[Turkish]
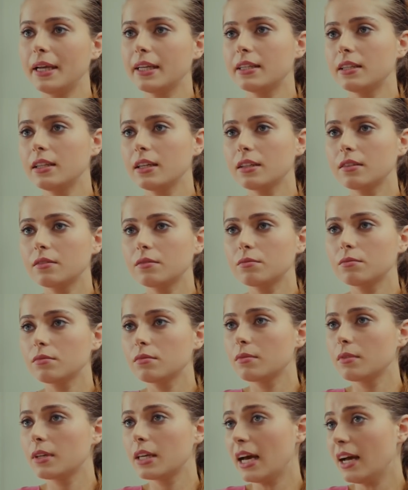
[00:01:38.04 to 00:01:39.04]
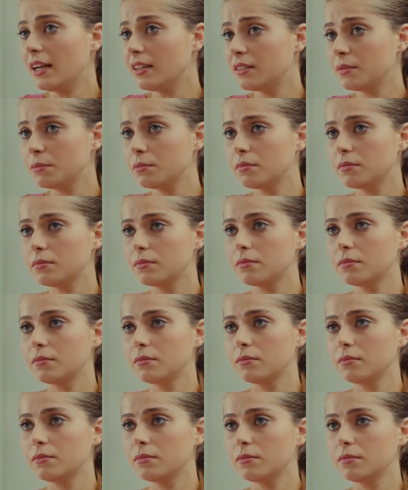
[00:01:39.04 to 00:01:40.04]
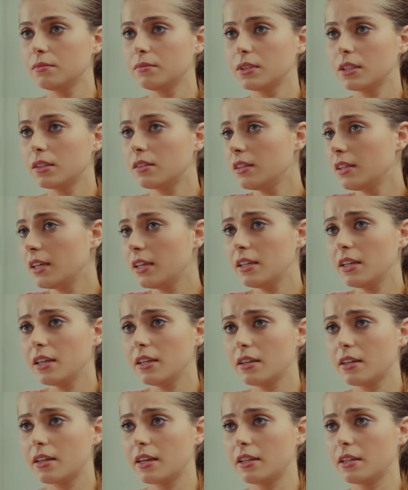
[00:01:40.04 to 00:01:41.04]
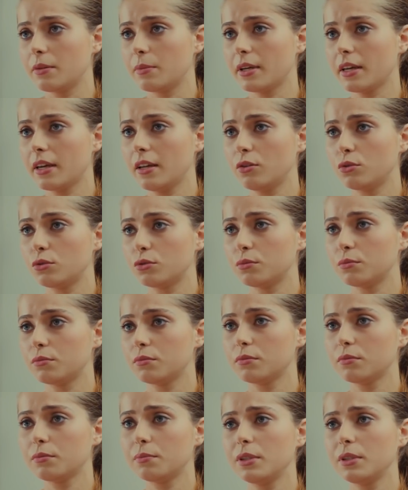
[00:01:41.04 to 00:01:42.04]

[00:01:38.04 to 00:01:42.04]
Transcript: Belki de geldim ya da yeni yeni kendime geliyorum.